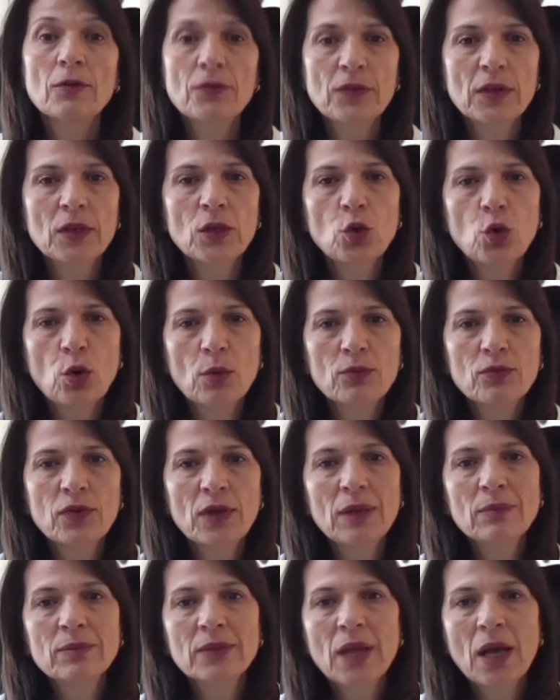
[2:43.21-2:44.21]
فيهم
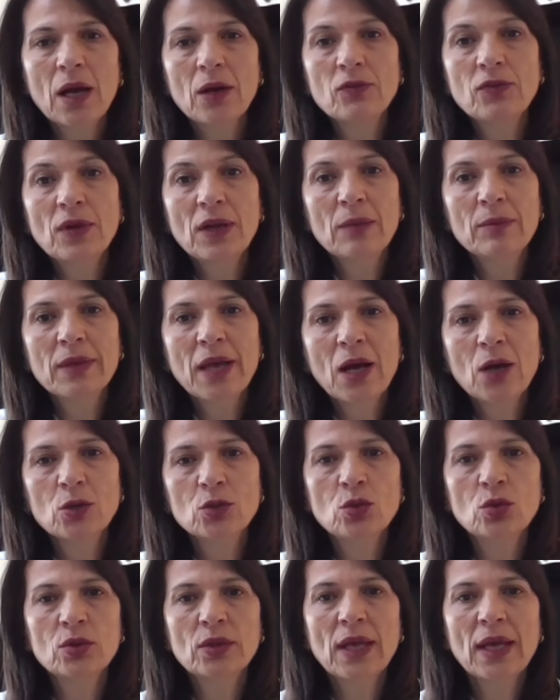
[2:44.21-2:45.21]
فلم فلم
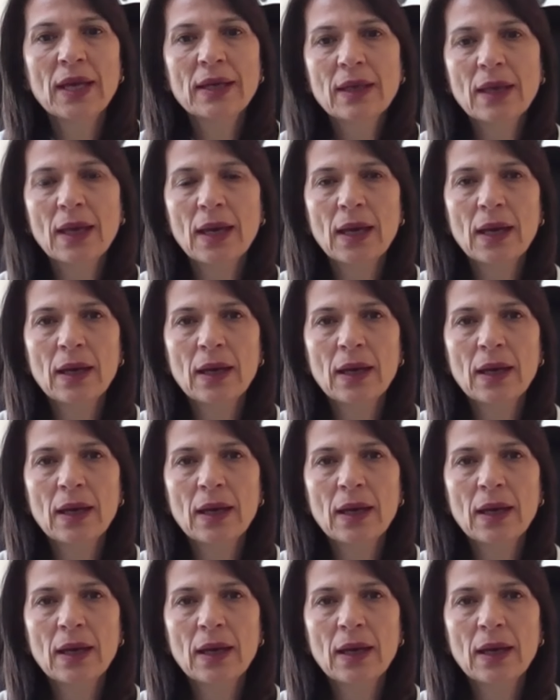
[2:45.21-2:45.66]
يعد هناك